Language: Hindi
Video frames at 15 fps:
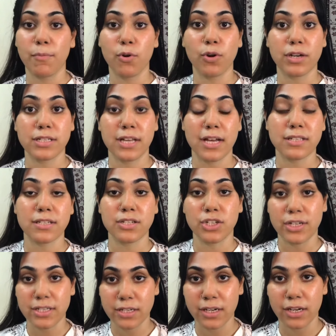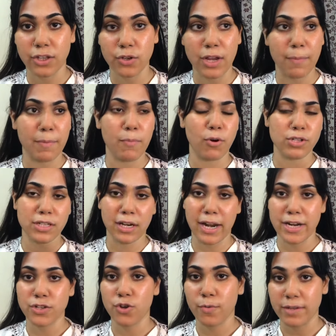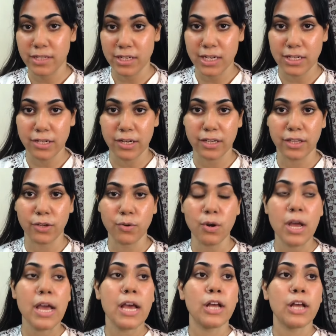आप लोग के साथ सजेस्ट करती हूँ बहुत से क्लाइंट्स को मैं सजेस्ट करती हूँ